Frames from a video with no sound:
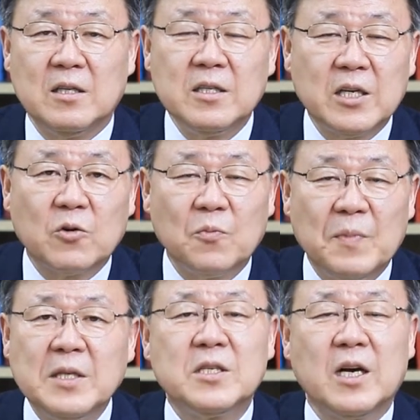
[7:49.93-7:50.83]
이제 곧
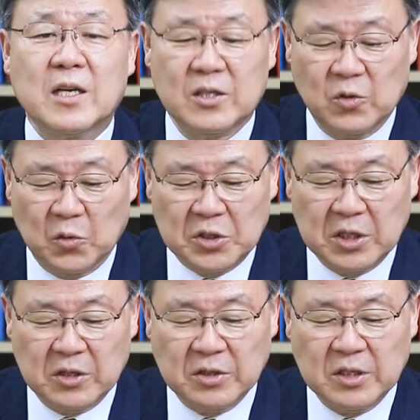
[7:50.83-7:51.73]
메시아께서
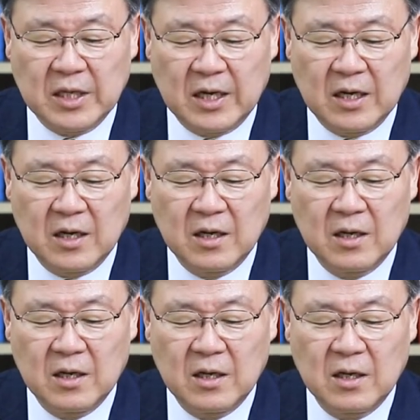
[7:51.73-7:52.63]
오실 것이다.
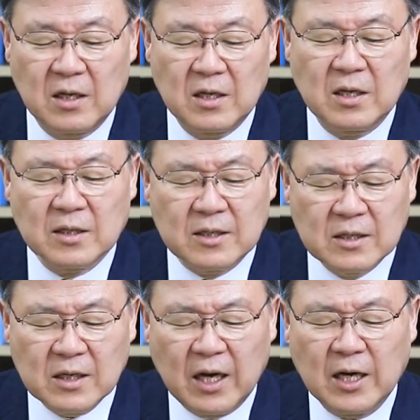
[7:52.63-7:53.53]

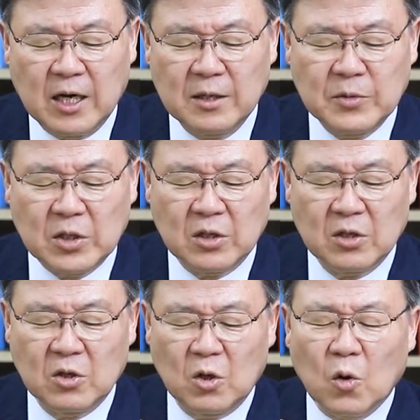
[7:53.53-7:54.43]
그 하나님은
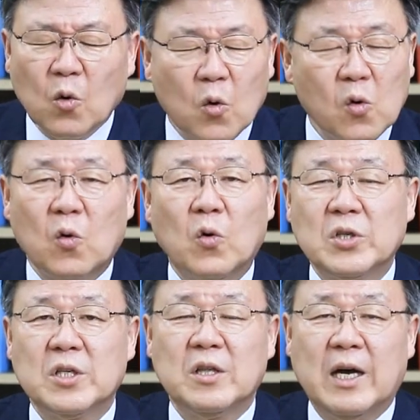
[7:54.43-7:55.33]
꼭
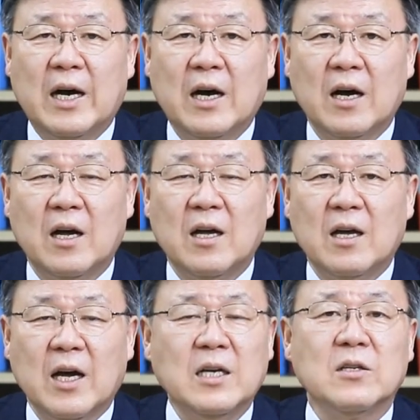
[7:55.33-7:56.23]
오신다
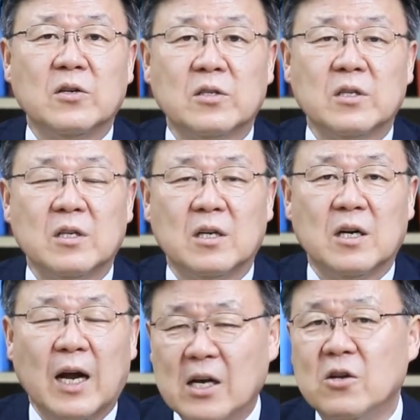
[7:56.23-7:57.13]
하는 것을
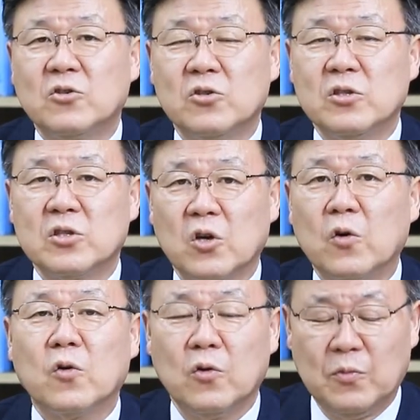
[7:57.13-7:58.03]
알려주는
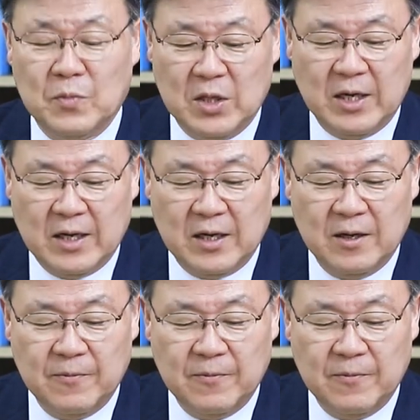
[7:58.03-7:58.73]
경고입니다.